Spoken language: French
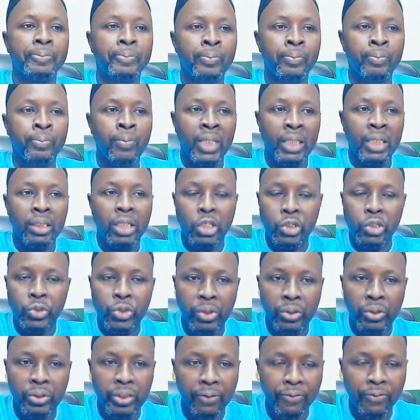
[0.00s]

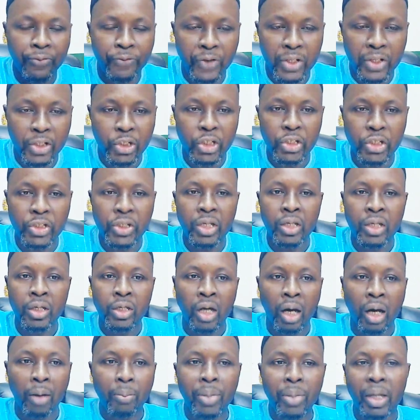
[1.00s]
des, fétiches en
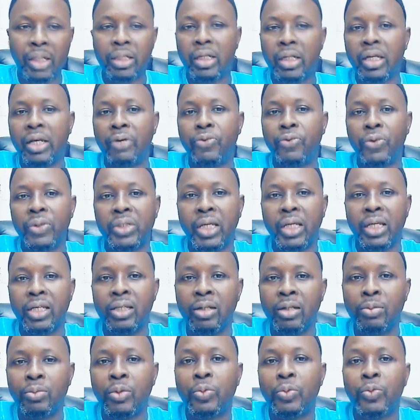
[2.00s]
bas de leurs fauteuils
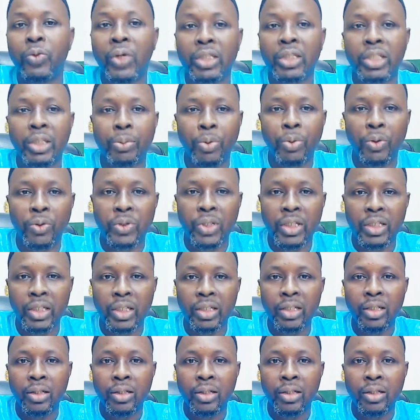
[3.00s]
pour pouvoir se protéger.